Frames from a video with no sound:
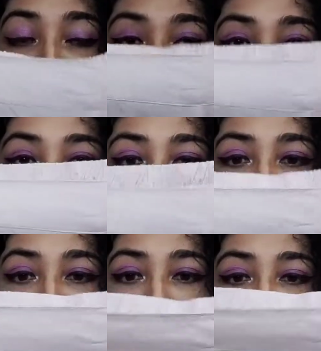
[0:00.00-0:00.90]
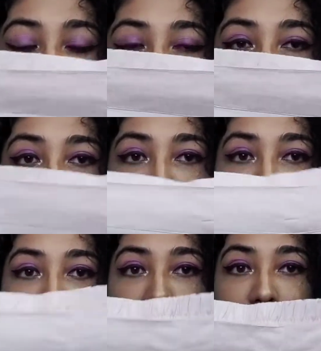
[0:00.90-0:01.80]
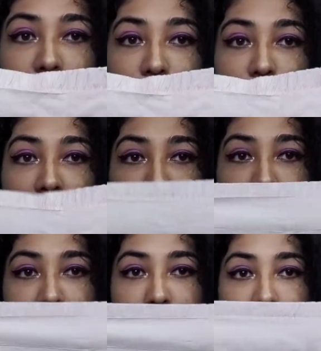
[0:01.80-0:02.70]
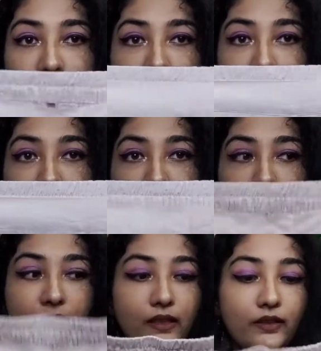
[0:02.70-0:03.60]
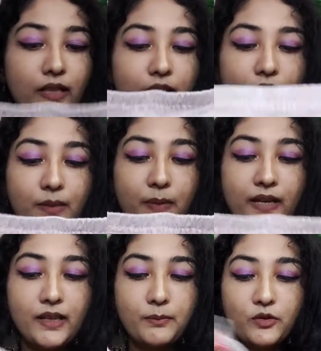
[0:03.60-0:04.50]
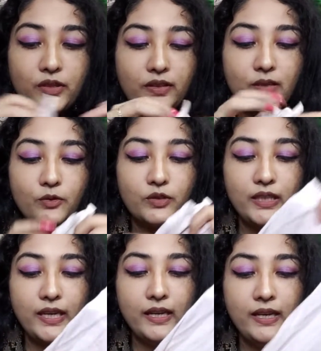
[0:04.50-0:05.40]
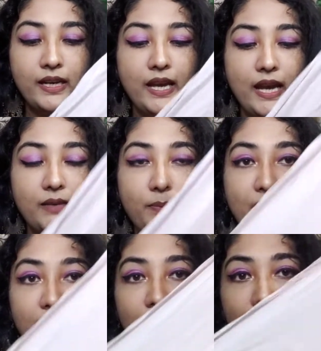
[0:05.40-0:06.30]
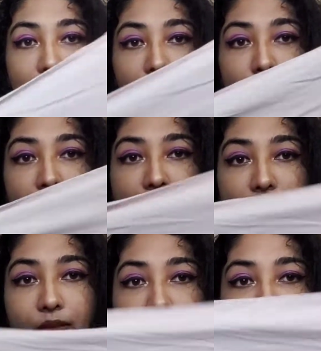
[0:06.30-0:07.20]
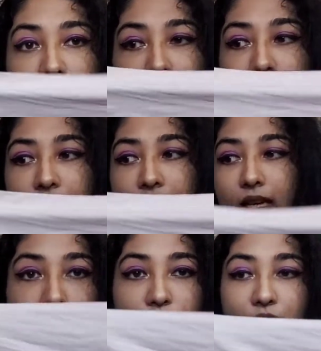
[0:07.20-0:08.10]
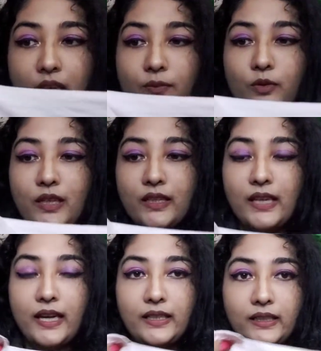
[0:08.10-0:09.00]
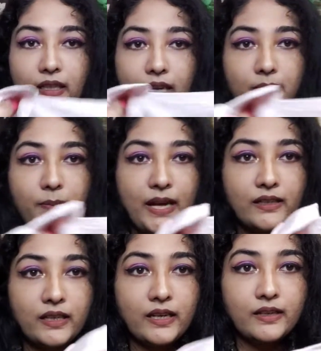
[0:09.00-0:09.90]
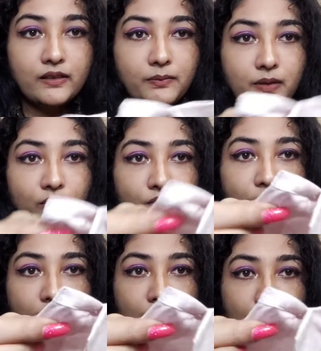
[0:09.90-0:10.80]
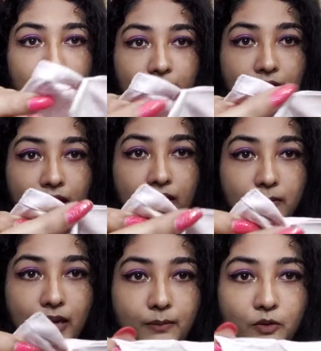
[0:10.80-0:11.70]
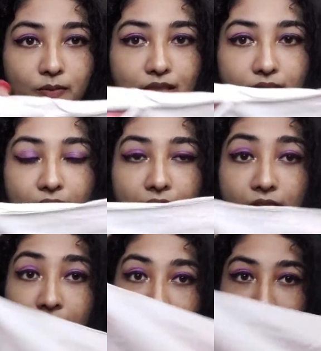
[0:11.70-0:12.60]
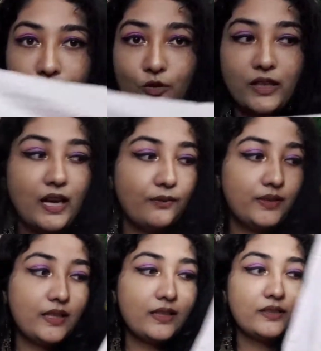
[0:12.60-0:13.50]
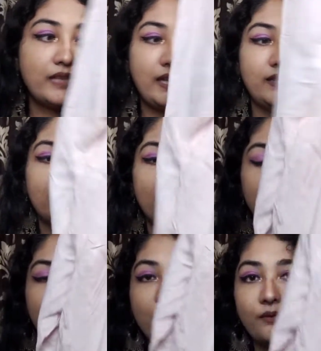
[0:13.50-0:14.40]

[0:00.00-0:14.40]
पैंट का फैब्रिक आपको मलमल कॉटन रिसीव होगा इलास्टिकेटेड वेस्ट बैंड के साथ ही वाली पैंट आपको रिसीव होती है एंड पैंट की लेंथ भी काफ़ी ज़्यादा अच्छी है मुझे ये फुल लेंथ आ रही थी एंड पैंट के एंड्स पर कुछ इस तरीके का कट भी आपको मिल जाता है जो कि काफ़ी ज़्यादा स्टाइलिश लगता है